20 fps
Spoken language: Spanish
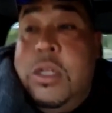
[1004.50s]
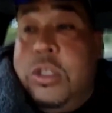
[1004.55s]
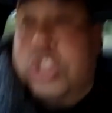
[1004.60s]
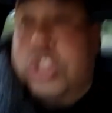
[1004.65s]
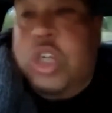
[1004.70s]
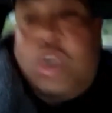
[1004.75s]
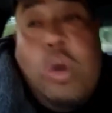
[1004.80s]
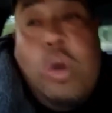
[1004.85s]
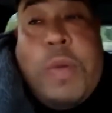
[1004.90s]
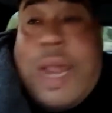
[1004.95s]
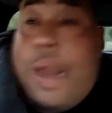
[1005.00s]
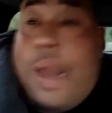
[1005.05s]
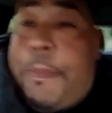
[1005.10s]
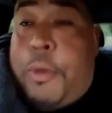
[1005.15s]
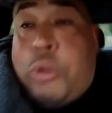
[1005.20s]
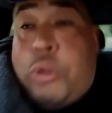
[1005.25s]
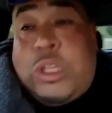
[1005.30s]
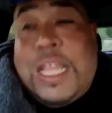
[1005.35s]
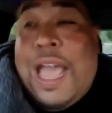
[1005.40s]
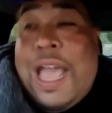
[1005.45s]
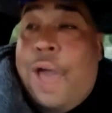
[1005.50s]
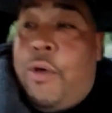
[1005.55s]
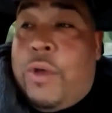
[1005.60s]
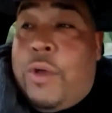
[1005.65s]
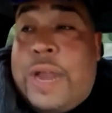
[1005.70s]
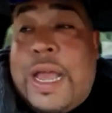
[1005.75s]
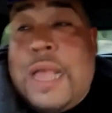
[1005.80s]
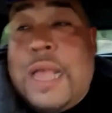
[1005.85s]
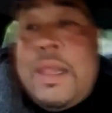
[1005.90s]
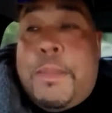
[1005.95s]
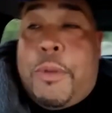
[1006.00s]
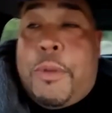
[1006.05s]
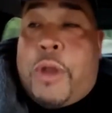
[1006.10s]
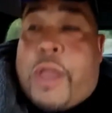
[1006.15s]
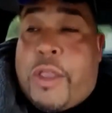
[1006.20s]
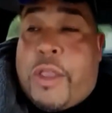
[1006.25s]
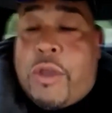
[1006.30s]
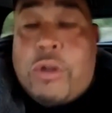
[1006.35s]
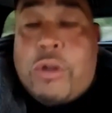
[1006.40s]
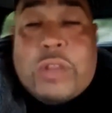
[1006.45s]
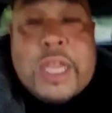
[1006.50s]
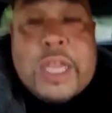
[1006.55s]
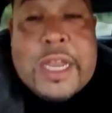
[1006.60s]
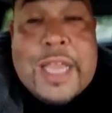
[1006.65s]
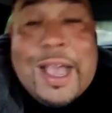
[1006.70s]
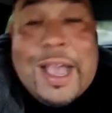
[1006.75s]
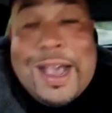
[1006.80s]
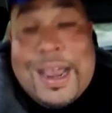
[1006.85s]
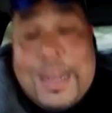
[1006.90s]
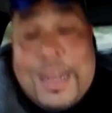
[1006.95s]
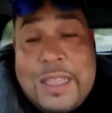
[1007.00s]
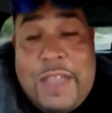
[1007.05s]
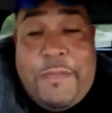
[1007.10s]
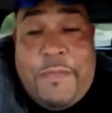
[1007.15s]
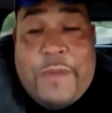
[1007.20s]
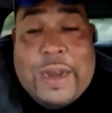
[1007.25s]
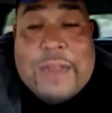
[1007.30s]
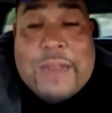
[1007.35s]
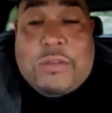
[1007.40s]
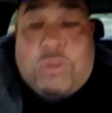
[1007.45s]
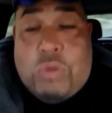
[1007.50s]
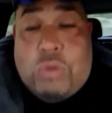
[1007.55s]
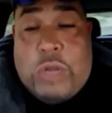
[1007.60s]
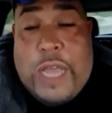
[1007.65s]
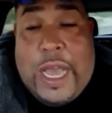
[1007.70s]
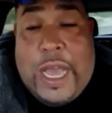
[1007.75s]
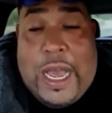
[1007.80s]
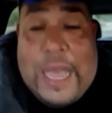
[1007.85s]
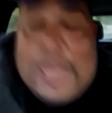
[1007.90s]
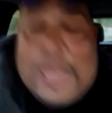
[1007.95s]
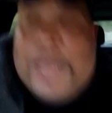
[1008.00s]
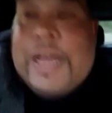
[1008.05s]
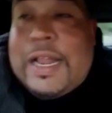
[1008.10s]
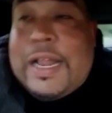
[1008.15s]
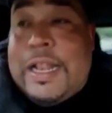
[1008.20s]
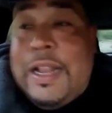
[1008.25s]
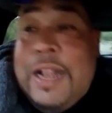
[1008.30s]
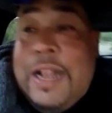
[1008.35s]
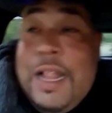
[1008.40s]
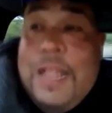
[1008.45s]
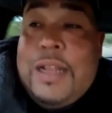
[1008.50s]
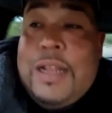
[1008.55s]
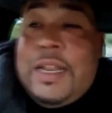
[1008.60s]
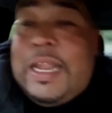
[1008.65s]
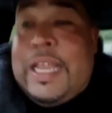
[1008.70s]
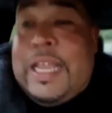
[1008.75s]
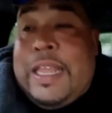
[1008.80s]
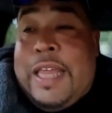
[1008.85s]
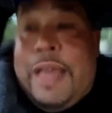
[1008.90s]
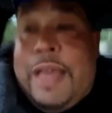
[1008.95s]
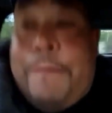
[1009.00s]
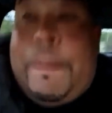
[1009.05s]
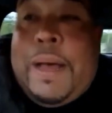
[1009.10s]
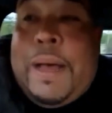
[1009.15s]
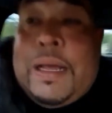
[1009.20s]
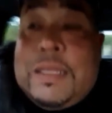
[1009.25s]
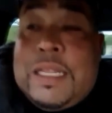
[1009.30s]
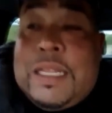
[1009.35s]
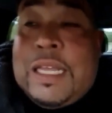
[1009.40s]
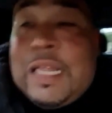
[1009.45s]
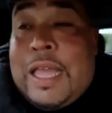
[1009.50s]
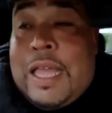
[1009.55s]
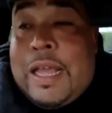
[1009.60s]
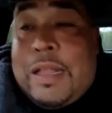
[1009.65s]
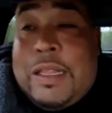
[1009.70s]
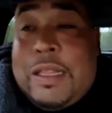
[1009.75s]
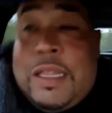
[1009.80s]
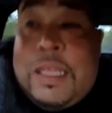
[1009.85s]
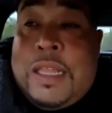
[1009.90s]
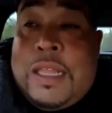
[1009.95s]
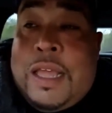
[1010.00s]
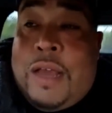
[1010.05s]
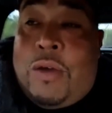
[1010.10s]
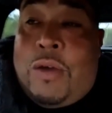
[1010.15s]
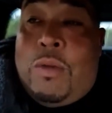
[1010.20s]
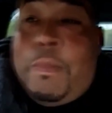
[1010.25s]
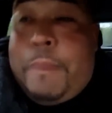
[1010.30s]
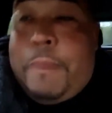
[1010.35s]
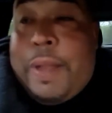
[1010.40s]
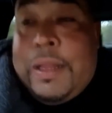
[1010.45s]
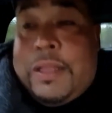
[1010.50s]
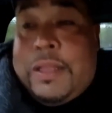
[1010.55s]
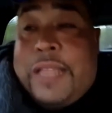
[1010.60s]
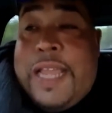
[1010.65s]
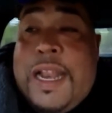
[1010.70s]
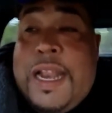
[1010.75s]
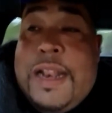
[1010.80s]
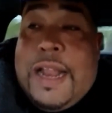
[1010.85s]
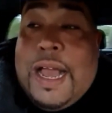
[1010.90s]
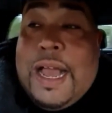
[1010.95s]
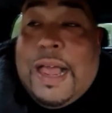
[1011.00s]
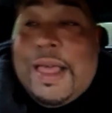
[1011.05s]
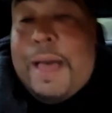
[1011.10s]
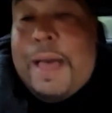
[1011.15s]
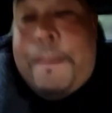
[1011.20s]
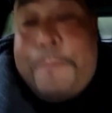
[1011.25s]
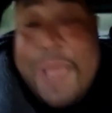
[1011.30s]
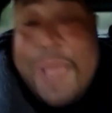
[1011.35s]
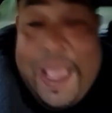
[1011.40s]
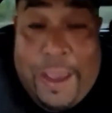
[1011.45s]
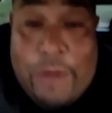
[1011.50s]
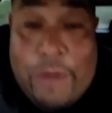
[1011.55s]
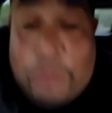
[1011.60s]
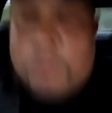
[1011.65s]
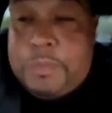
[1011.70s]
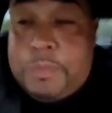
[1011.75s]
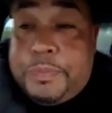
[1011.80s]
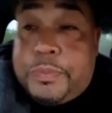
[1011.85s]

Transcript: yo no hubiera posteado nada porque yo no tenía ganas de farandulear ni de, ni de, ni de compartir nada. Pero